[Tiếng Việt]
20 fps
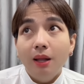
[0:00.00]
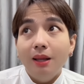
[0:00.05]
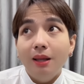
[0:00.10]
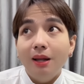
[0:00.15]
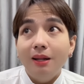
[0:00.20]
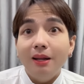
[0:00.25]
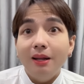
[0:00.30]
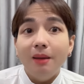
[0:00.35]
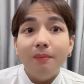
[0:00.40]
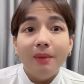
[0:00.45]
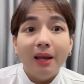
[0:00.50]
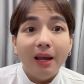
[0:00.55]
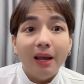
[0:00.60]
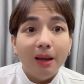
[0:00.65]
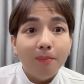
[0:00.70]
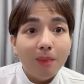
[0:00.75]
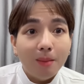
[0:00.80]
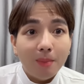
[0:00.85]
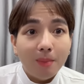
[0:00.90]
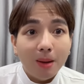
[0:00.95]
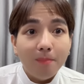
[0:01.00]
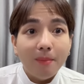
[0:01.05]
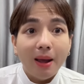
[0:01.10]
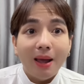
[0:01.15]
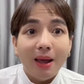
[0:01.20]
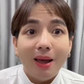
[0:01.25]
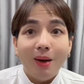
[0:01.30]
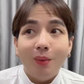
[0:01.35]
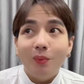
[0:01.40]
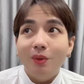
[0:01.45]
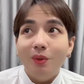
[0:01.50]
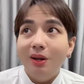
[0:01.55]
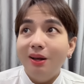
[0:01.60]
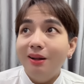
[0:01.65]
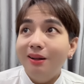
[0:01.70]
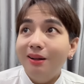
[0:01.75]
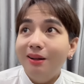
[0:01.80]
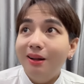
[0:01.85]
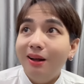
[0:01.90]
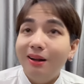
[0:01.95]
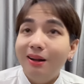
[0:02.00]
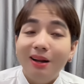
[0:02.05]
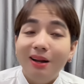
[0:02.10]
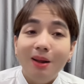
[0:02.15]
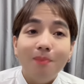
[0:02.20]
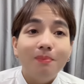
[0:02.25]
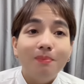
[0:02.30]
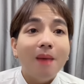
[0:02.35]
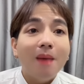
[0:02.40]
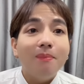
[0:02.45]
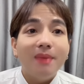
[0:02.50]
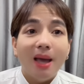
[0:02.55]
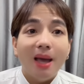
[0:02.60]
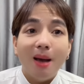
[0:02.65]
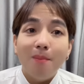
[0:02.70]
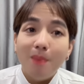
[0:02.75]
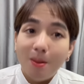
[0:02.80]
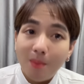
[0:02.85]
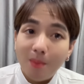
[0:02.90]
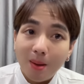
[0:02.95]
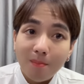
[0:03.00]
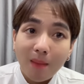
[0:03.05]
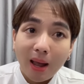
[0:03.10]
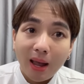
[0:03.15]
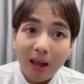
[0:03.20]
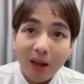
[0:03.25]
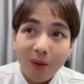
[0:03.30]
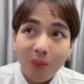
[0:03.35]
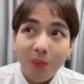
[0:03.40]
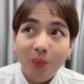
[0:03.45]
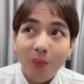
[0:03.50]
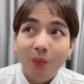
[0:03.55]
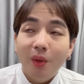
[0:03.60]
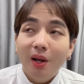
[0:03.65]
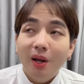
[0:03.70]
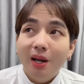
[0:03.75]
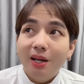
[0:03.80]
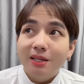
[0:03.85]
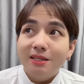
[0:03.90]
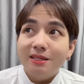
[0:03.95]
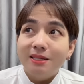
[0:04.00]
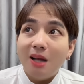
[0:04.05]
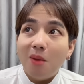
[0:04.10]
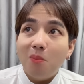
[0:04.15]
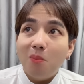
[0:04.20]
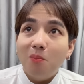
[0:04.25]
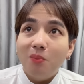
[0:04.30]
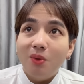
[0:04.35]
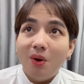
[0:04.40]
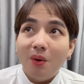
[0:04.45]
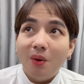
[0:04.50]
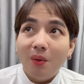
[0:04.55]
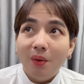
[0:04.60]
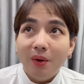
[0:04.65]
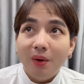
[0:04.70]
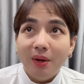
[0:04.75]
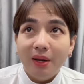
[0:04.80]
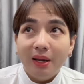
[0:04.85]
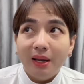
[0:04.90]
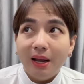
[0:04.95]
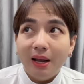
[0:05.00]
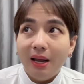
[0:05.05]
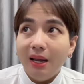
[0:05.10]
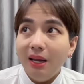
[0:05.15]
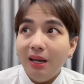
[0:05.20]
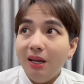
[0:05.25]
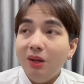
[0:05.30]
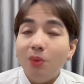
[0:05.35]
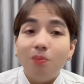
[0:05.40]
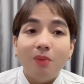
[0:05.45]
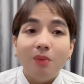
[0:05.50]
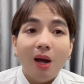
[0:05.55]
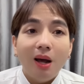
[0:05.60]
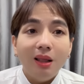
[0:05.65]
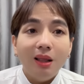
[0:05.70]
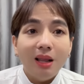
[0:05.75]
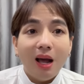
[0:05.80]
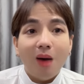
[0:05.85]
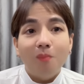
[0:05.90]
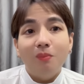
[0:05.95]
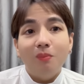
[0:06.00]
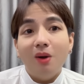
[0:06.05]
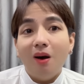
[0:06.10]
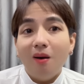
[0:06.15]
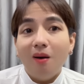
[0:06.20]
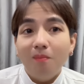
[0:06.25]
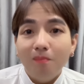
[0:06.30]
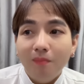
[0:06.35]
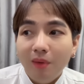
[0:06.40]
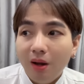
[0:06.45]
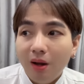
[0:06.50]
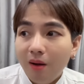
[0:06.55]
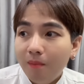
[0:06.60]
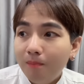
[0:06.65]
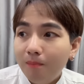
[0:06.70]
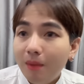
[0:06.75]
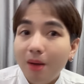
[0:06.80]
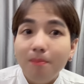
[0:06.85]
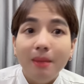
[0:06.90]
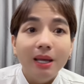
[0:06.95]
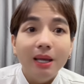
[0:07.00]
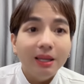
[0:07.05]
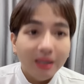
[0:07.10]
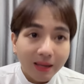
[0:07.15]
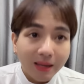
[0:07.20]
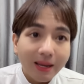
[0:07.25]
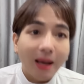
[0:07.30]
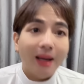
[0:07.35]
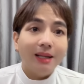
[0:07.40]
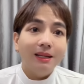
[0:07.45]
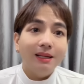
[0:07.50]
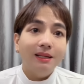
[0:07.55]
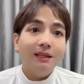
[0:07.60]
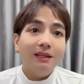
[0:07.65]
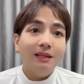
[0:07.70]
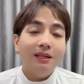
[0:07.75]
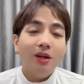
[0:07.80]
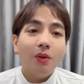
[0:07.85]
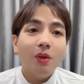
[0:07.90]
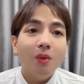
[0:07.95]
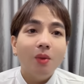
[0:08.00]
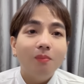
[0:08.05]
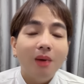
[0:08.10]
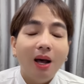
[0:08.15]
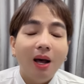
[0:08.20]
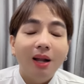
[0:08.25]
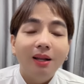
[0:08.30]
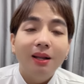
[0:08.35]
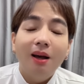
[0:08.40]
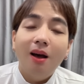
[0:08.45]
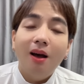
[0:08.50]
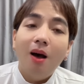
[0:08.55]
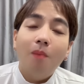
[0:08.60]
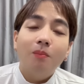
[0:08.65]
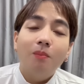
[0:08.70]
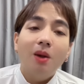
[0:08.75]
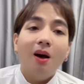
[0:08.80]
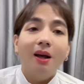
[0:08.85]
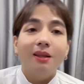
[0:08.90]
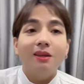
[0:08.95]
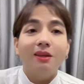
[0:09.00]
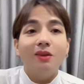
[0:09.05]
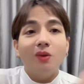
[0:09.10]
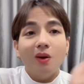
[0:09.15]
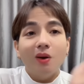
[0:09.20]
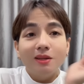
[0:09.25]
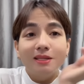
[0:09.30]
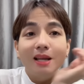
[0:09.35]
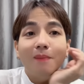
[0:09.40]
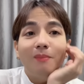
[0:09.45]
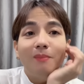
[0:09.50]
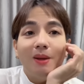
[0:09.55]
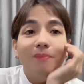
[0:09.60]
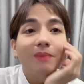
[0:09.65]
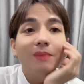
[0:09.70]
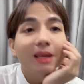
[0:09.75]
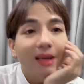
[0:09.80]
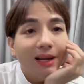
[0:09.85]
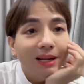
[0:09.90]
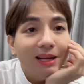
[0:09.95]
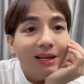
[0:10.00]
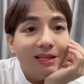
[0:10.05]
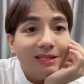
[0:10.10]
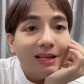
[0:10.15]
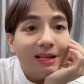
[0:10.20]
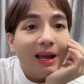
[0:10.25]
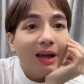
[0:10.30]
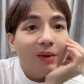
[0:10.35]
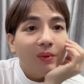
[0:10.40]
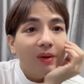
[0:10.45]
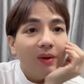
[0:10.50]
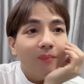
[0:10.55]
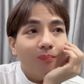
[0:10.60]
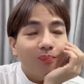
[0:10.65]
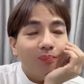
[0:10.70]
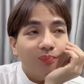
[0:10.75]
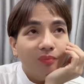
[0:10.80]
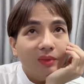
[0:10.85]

lên clip khịa bà bảy màu lên lên clip đáp trả bà bảy màu xong rồi cái lúc đó là hồng loan mới biết chiếc cảnh nói chung là hình hồng loan hình như có xem clip chiếc cảnh hay sao á